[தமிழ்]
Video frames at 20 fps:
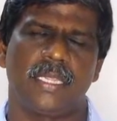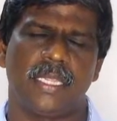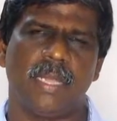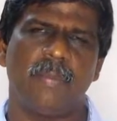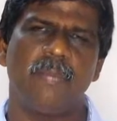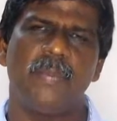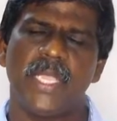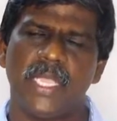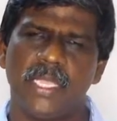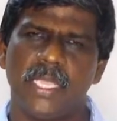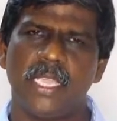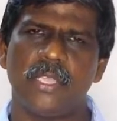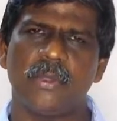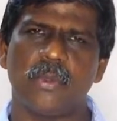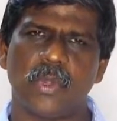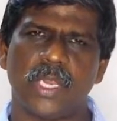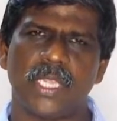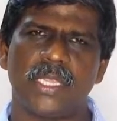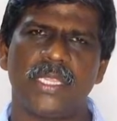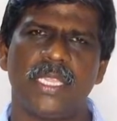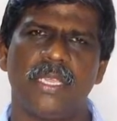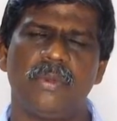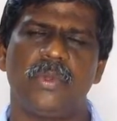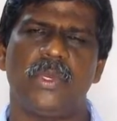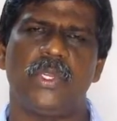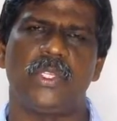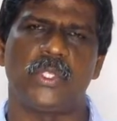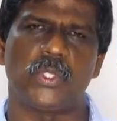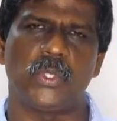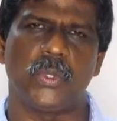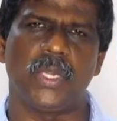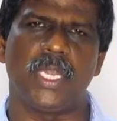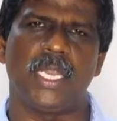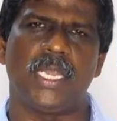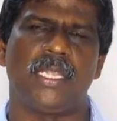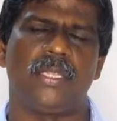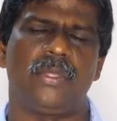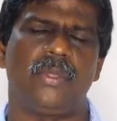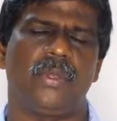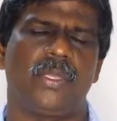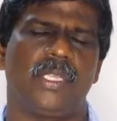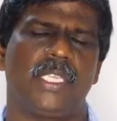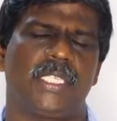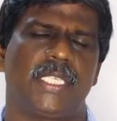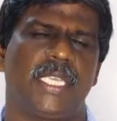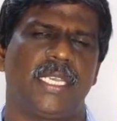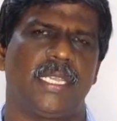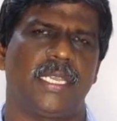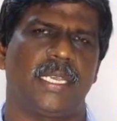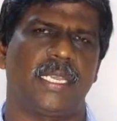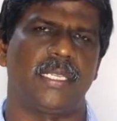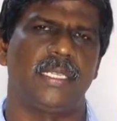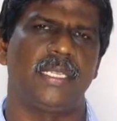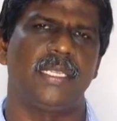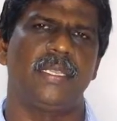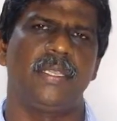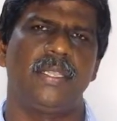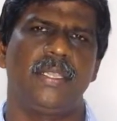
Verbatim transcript: நம்பிக்கை குறைந்த ஒரு சூழலை நோக்கி செல்கிறது